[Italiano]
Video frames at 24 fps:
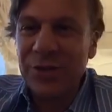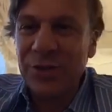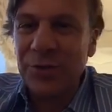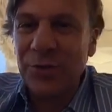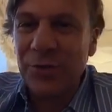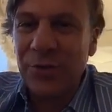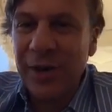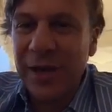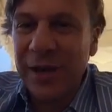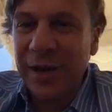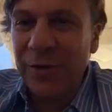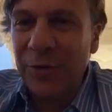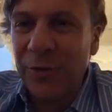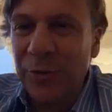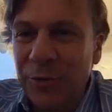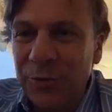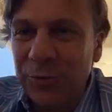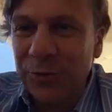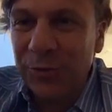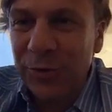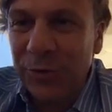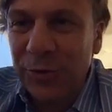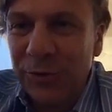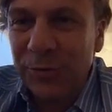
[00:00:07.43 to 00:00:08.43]
sole
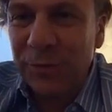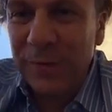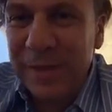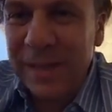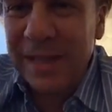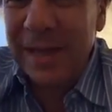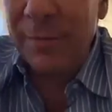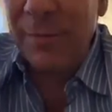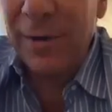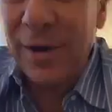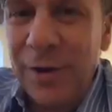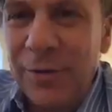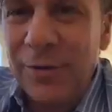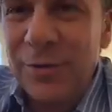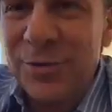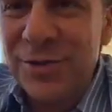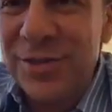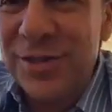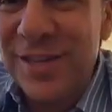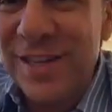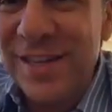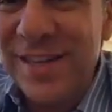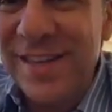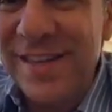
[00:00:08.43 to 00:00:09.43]
contro, diciamo
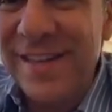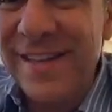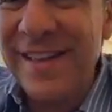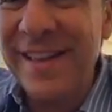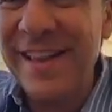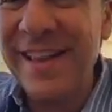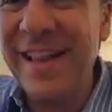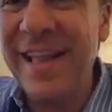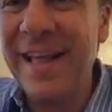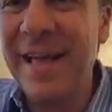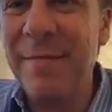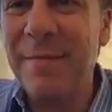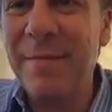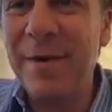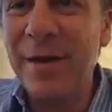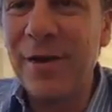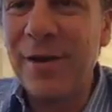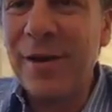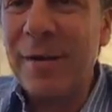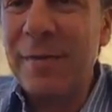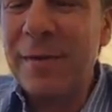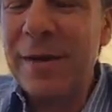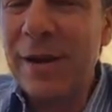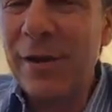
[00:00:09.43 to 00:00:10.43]
così,
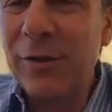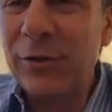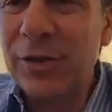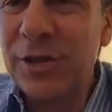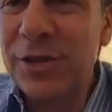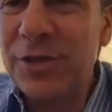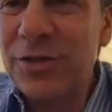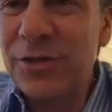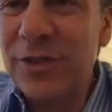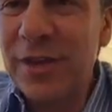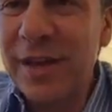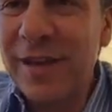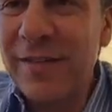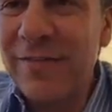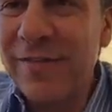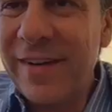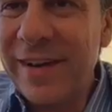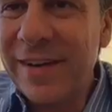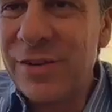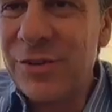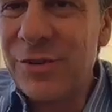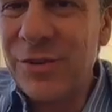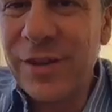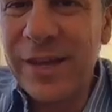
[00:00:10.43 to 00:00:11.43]
però la prima notazione che
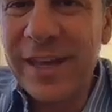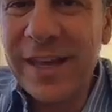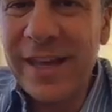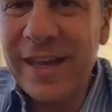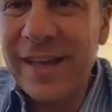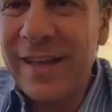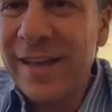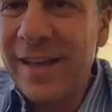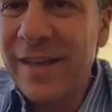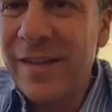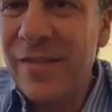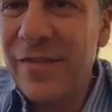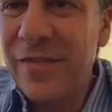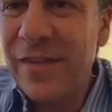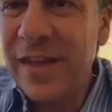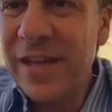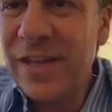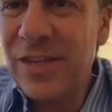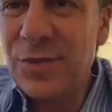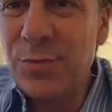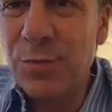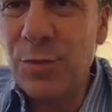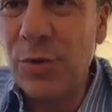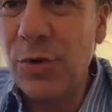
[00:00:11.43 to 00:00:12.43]
faccio è che
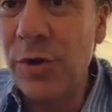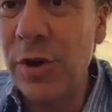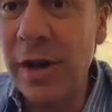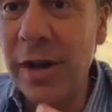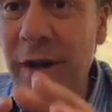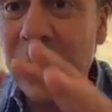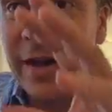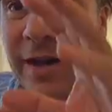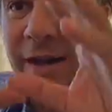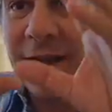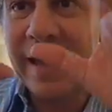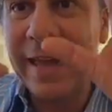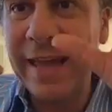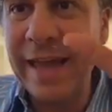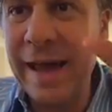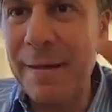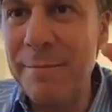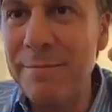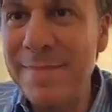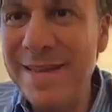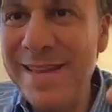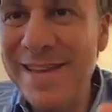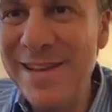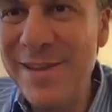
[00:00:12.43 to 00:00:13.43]
Facebook, che
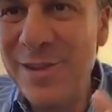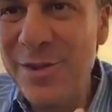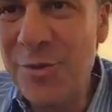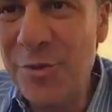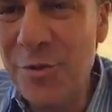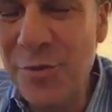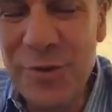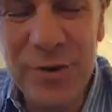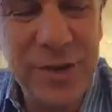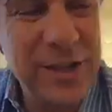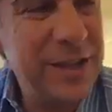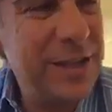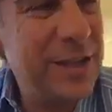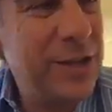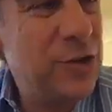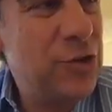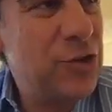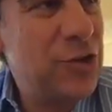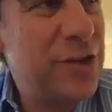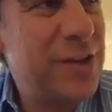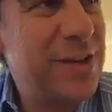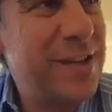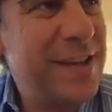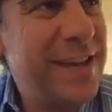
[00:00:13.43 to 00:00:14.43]
ha milioni di
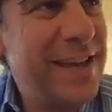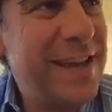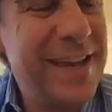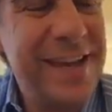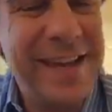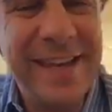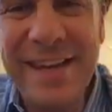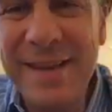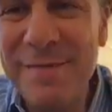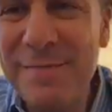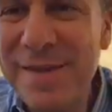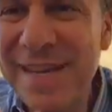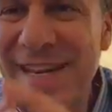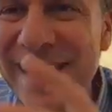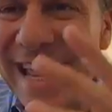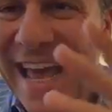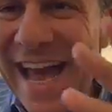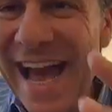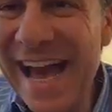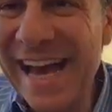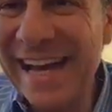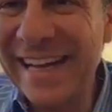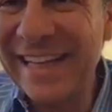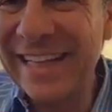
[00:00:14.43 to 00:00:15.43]
ingegneri,
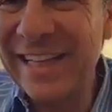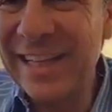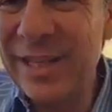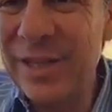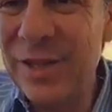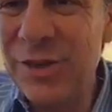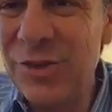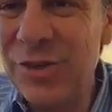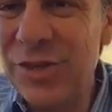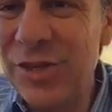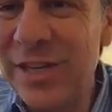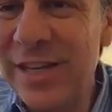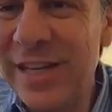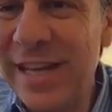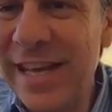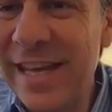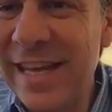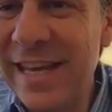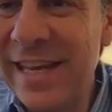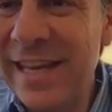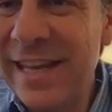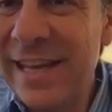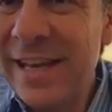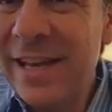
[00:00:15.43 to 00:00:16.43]
miliardi di
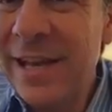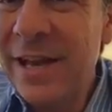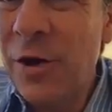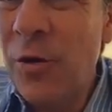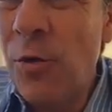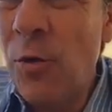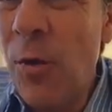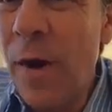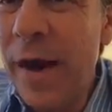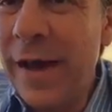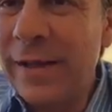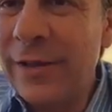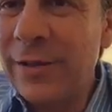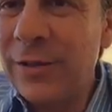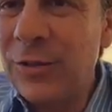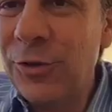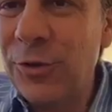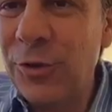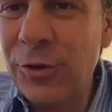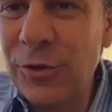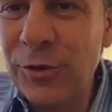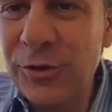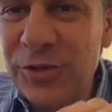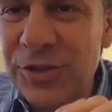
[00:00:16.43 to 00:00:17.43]
ingegneri,
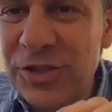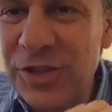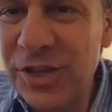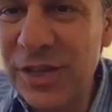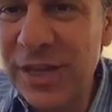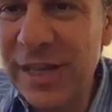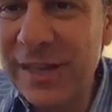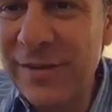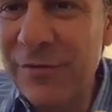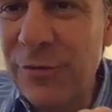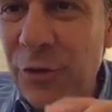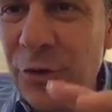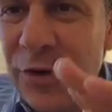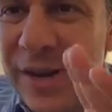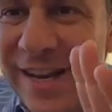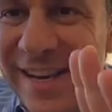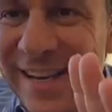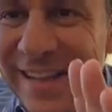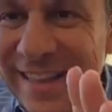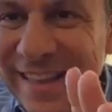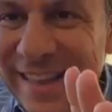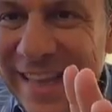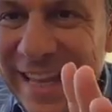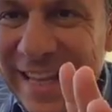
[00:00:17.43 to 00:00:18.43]
quando scrivo
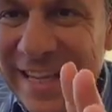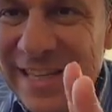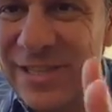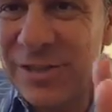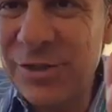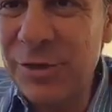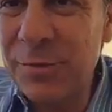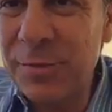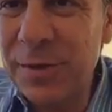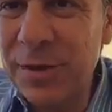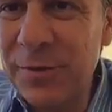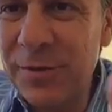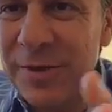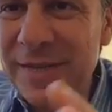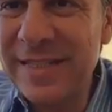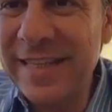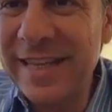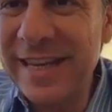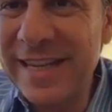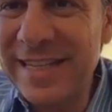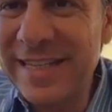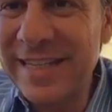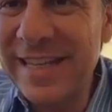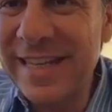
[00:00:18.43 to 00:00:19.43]
il testo per
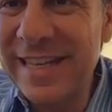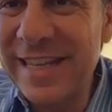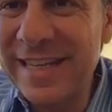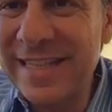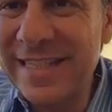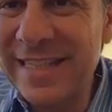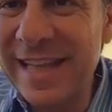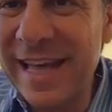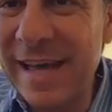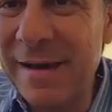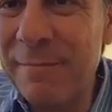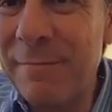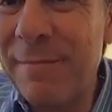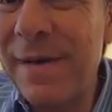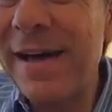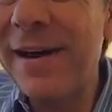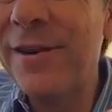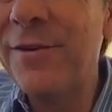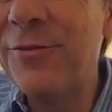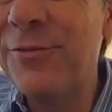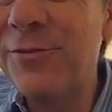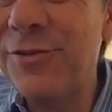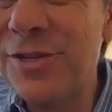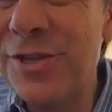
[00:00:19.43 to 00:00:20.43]
questa rassegna stampa
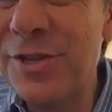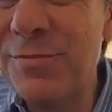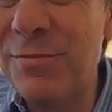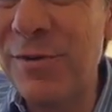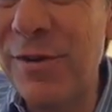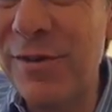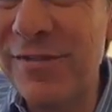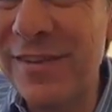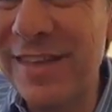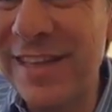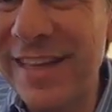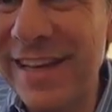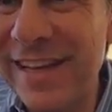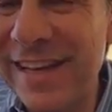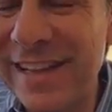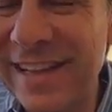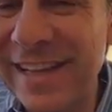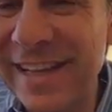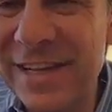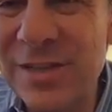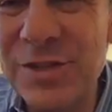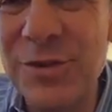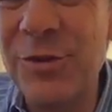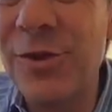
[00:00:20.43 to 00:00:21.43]
non si può vedere il
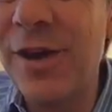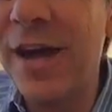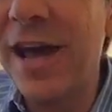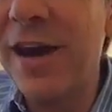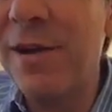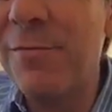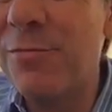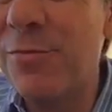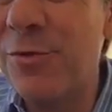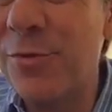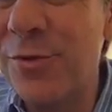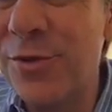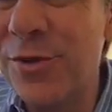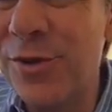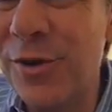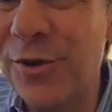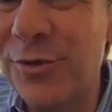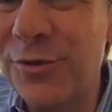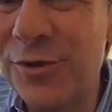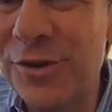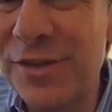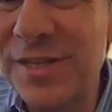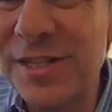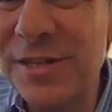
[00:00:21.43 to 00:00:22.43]
testo, è al
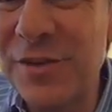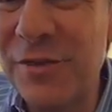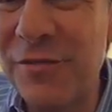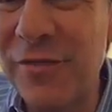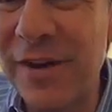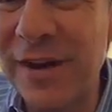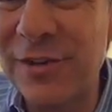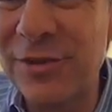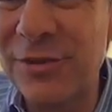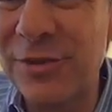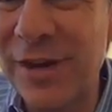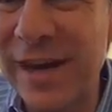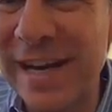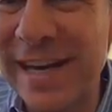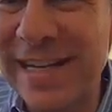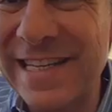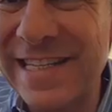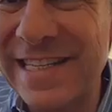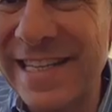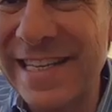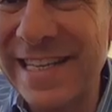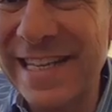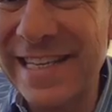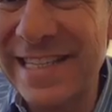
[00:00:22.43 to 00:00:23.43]
buio, cioè se io faccio la
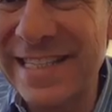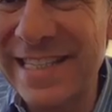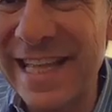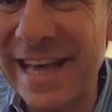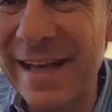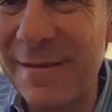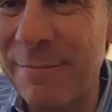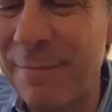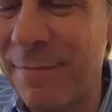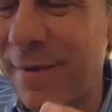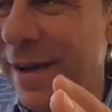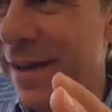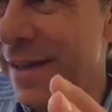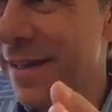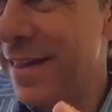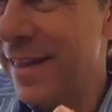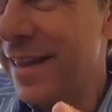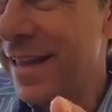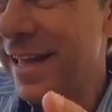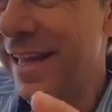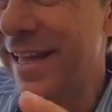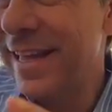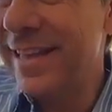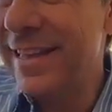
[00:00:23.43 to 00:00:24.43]
rassegna stampa
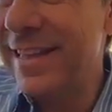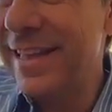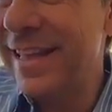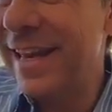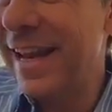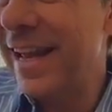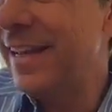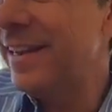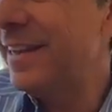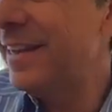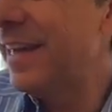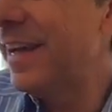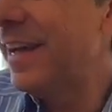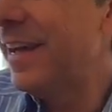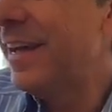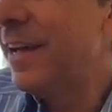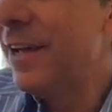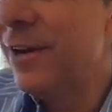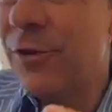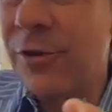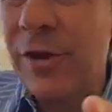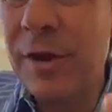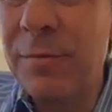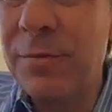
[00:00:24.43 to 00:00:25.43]
in diretta
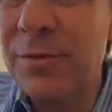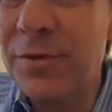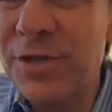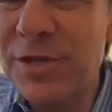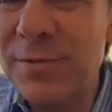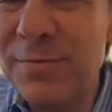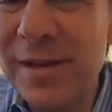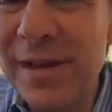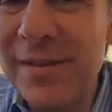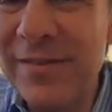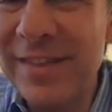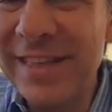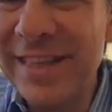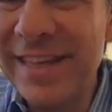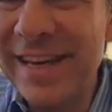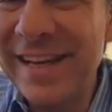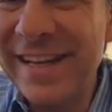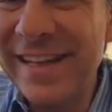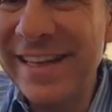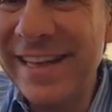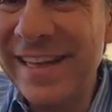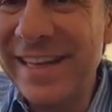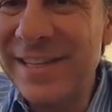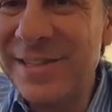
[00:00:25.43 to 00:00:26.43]
non è possibile vedere
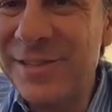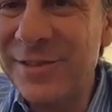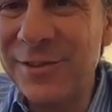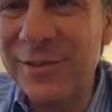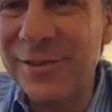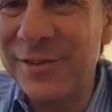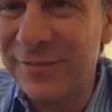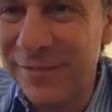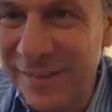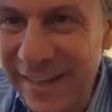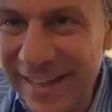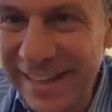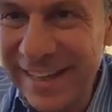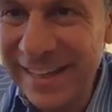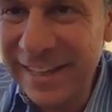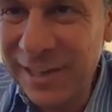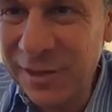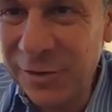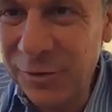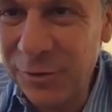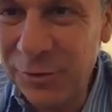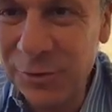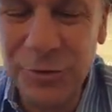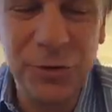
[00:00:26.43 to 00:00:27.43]
il testo, vi
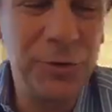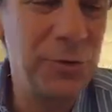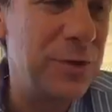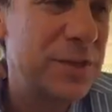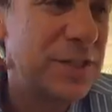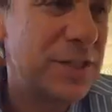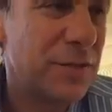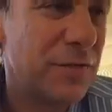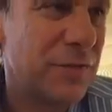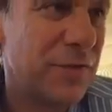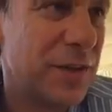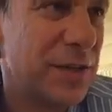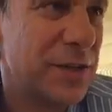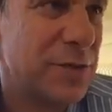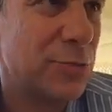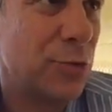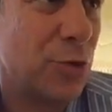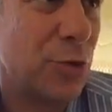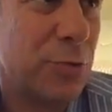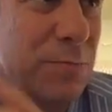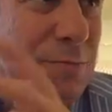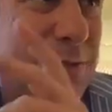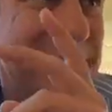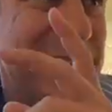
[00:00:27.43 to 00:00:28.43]
rendete conto? Questo è
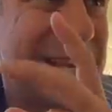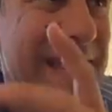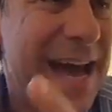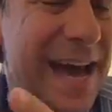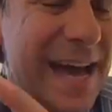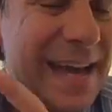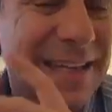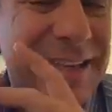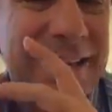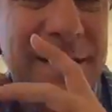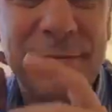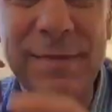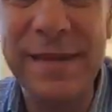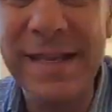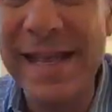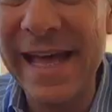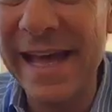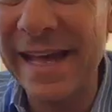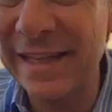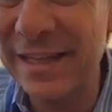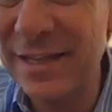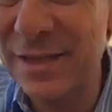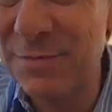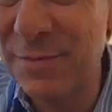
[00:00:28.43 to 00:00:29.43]
Facebook, miliardi e
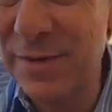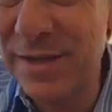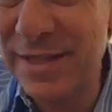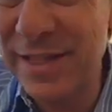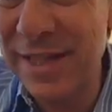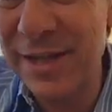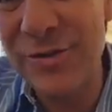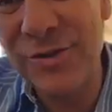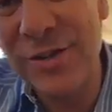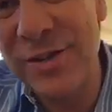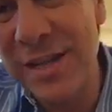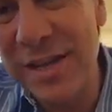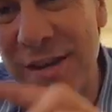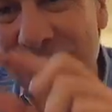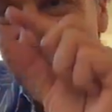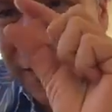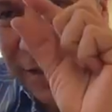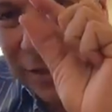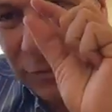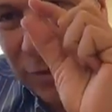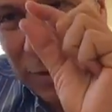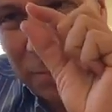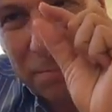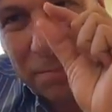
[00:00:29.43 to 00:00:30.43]
miliardi spesi da ingegneri,
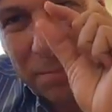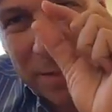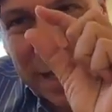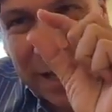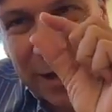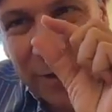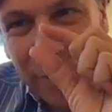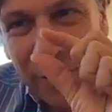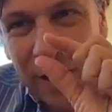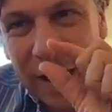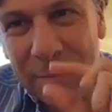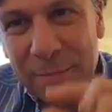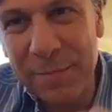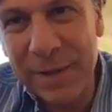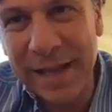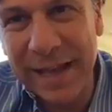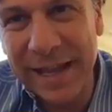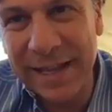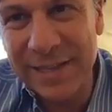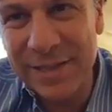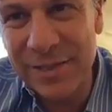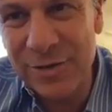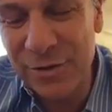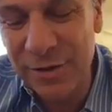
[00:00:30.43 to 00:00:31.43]
fate una piccola
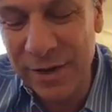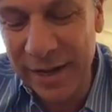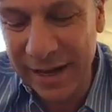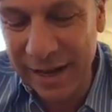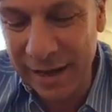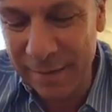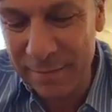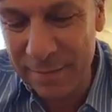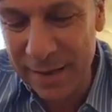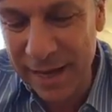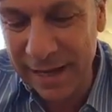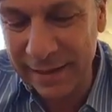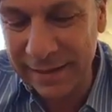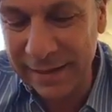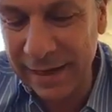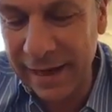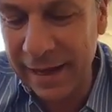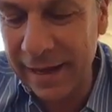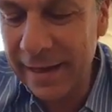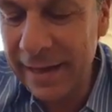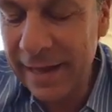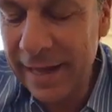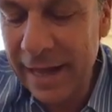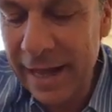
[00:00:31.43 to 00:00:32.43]
applicazione e cambiatela.